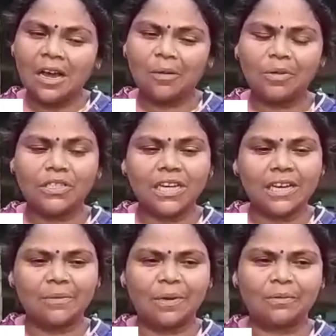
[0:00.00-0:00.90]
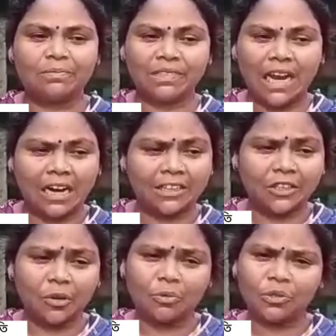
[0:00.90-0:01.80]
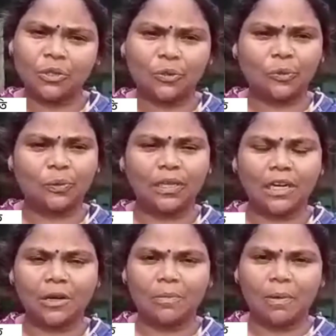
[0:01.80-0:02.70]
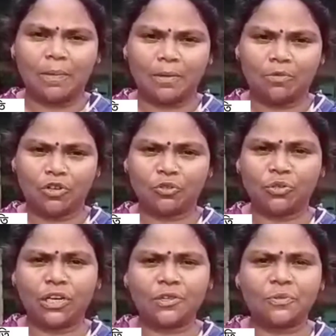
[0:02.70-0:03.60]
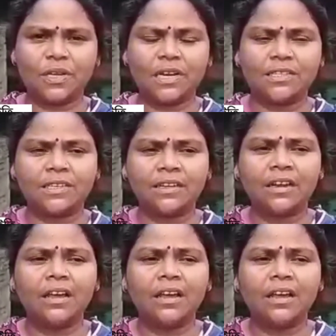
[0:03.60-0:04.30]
আমি চাই আমার আর্থিক অবস্থা খুবই খারাপ আমার বয়স্ক শাশুড়ি আছেন